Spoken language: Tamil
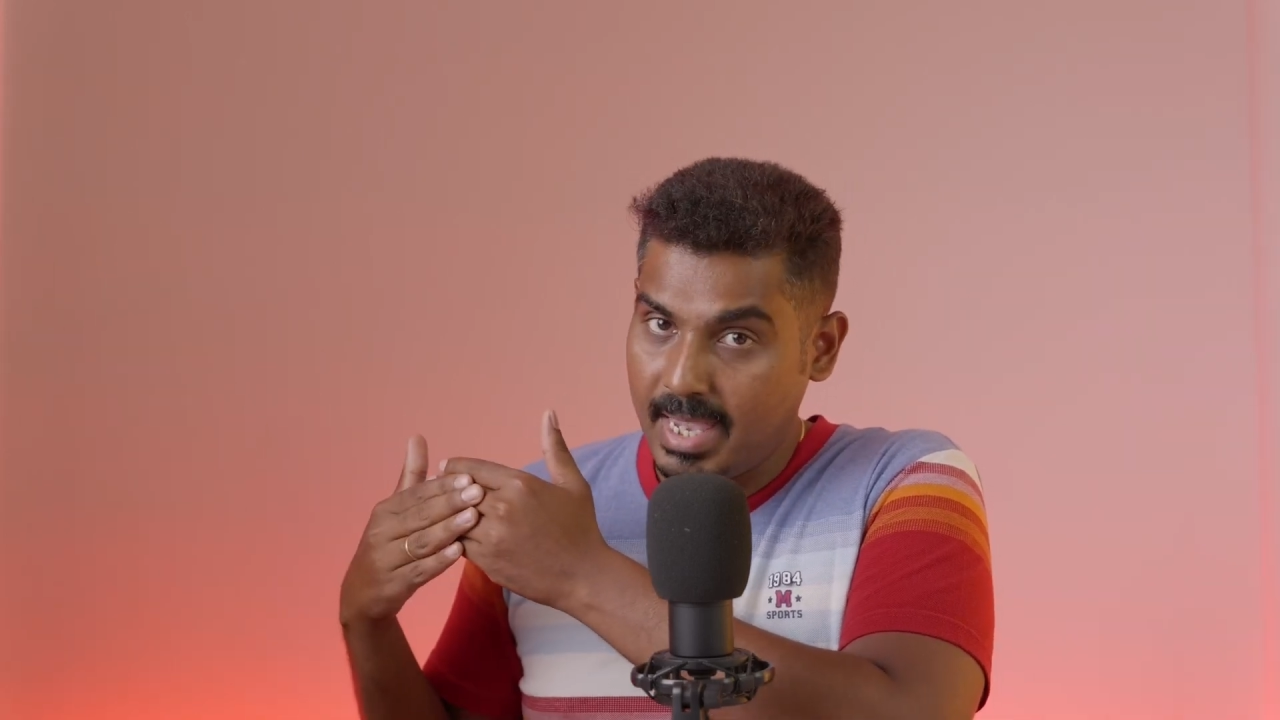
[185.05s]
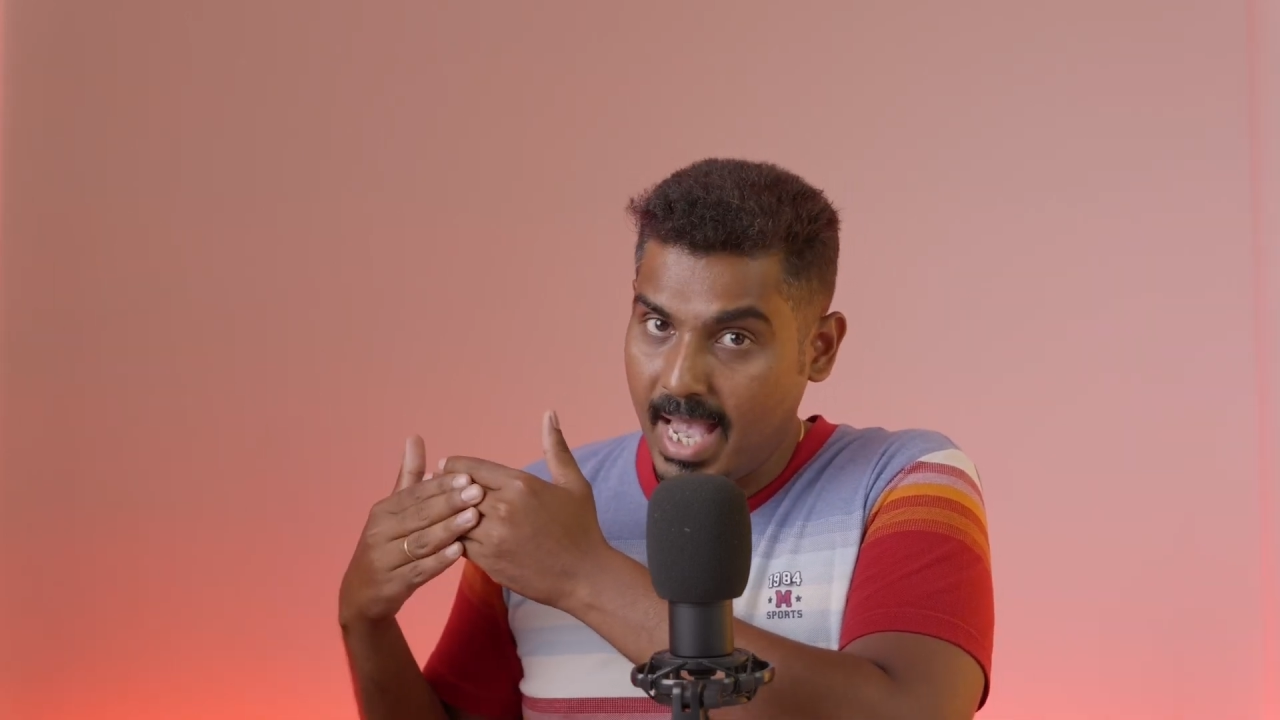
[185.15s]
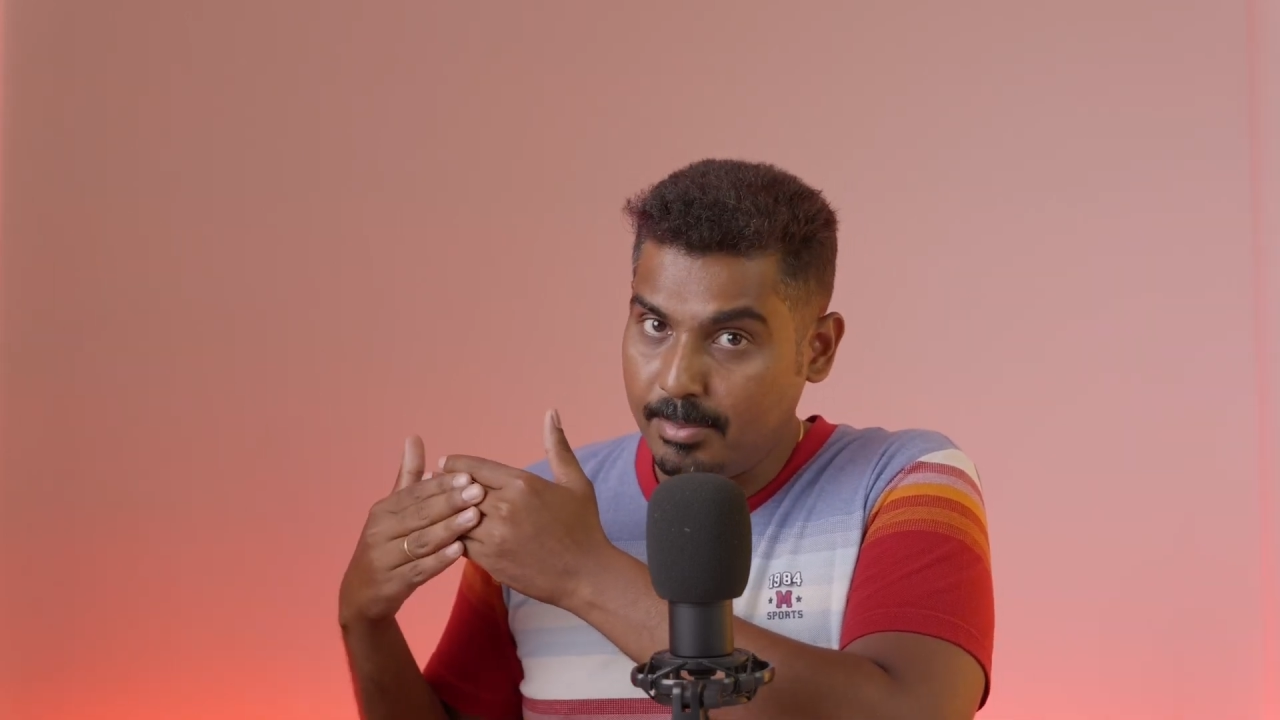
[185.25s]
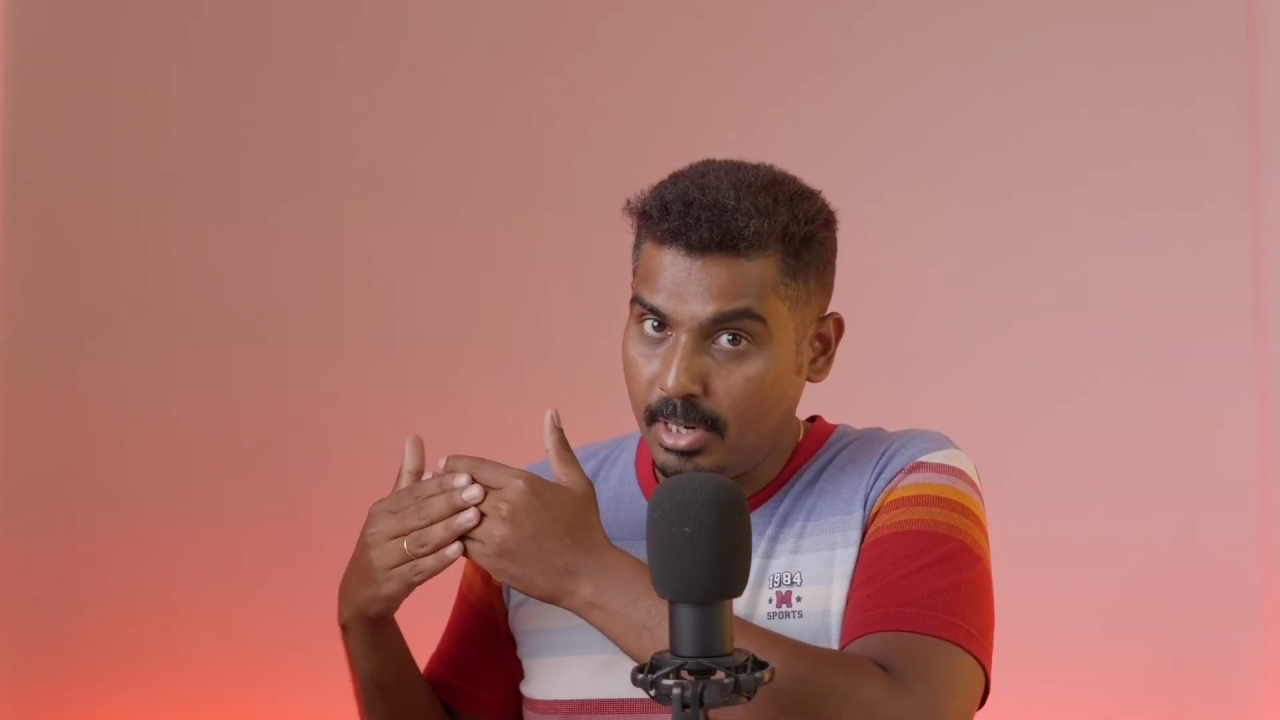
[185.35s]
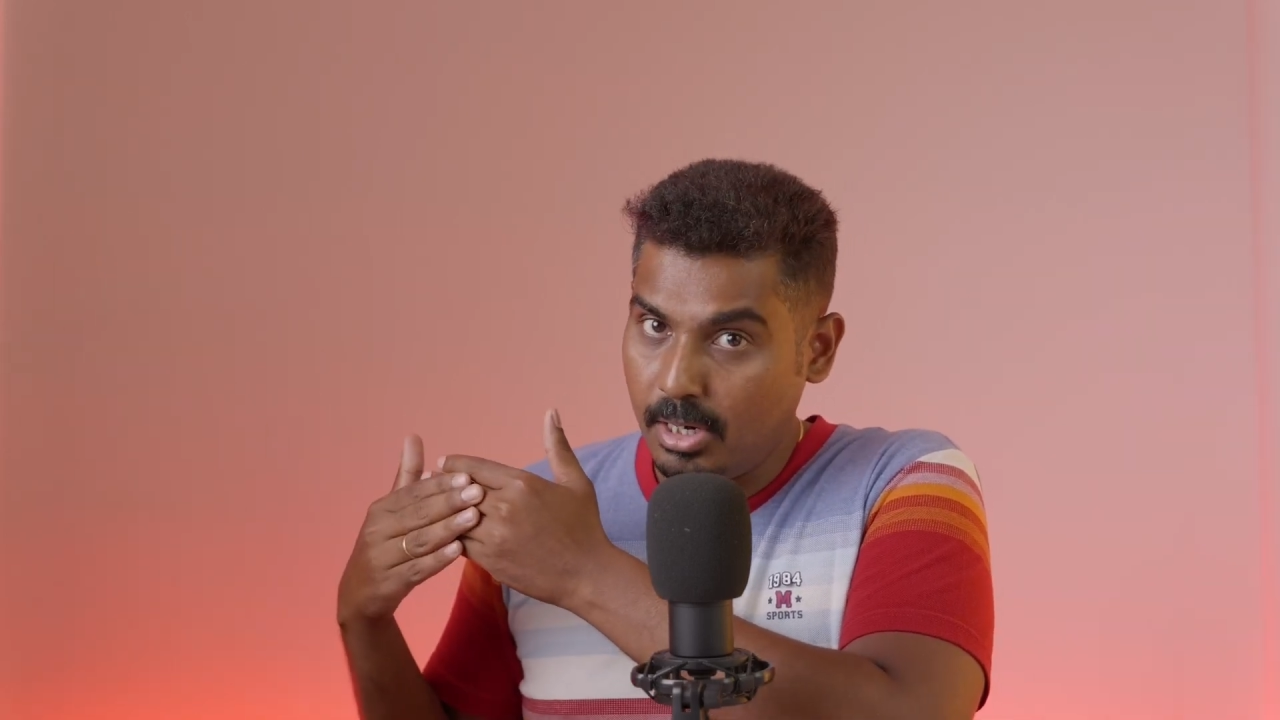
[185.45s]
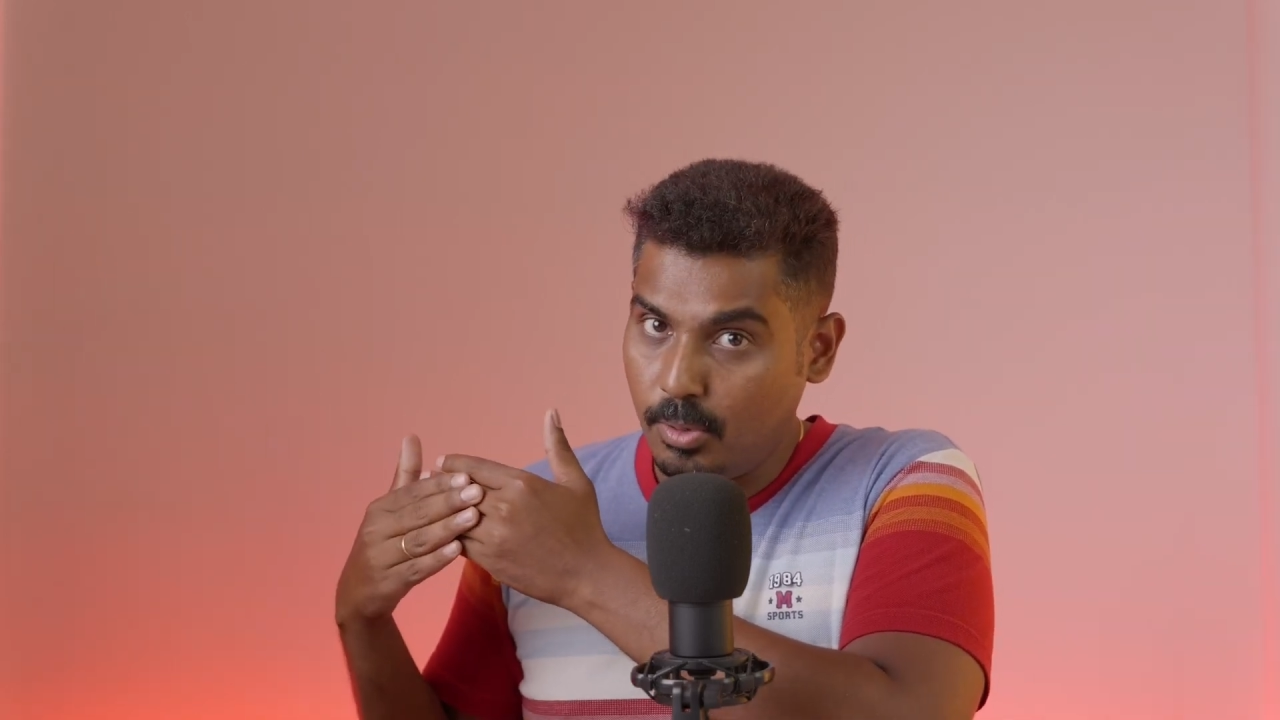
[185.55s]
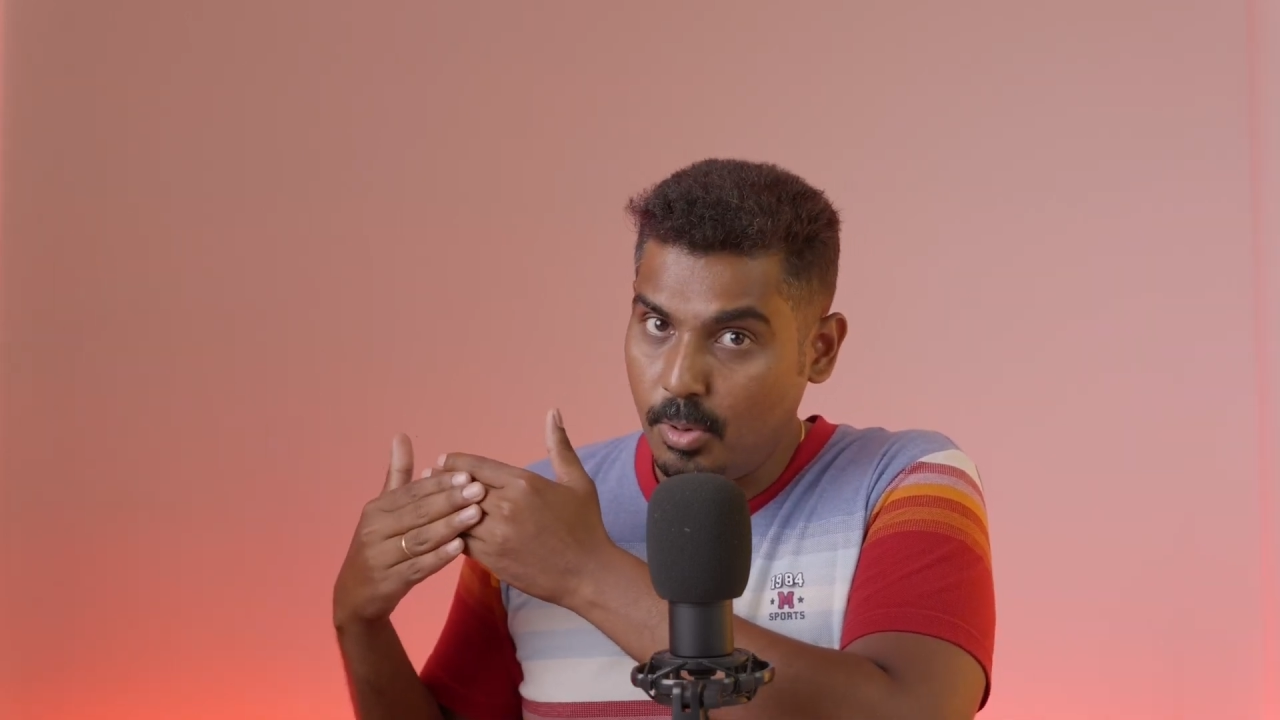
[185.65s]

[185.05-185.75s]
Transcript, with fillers: கேமரா